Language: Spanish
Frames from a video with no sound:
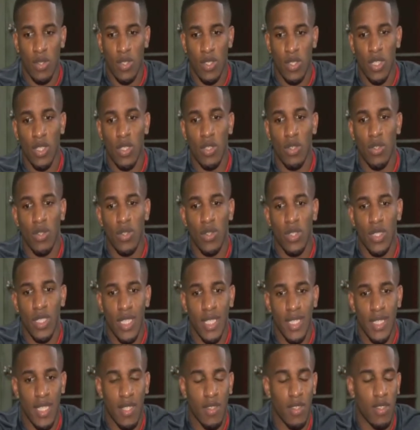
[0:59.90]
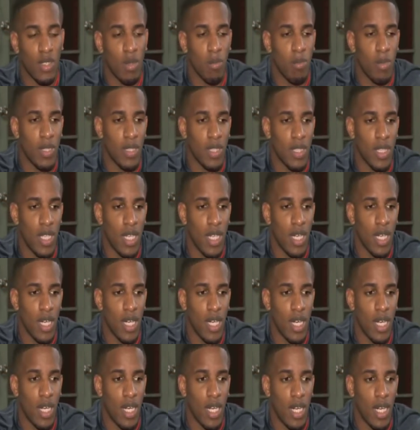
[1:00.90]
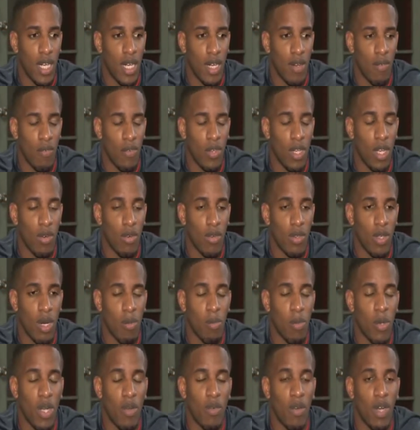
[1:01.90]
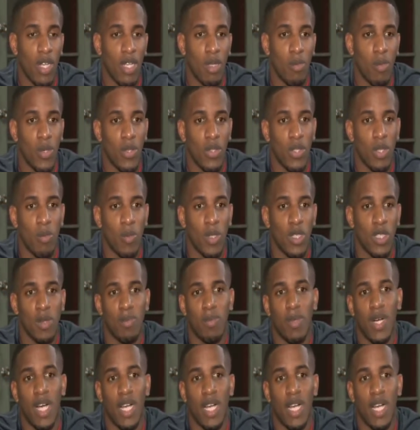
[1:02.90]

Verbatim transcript: a los 5 o 6 años empecé a, fui a una prueba al Deportivo